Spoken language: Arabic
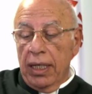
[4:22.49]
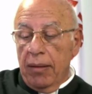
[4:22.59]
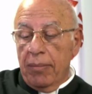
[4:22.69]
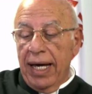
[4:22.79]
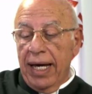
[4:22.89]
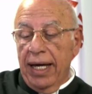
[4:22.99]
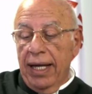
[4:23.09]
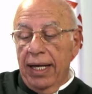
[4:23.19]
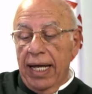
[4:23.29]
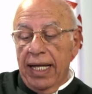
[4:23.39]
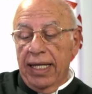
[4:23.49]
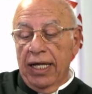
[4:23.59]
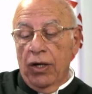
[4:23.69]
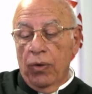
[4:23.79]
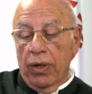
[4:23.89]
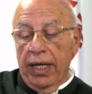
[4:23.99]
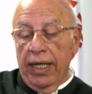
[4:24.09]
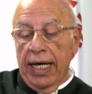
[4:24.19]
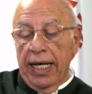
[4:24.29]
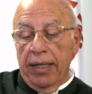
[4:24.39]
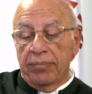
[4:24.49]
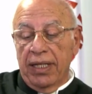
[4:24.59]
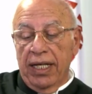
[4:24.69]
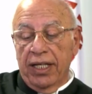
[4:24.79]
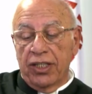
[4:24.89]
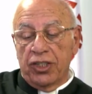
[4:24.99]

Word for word: لا محال هذه الحرية أن نمتلك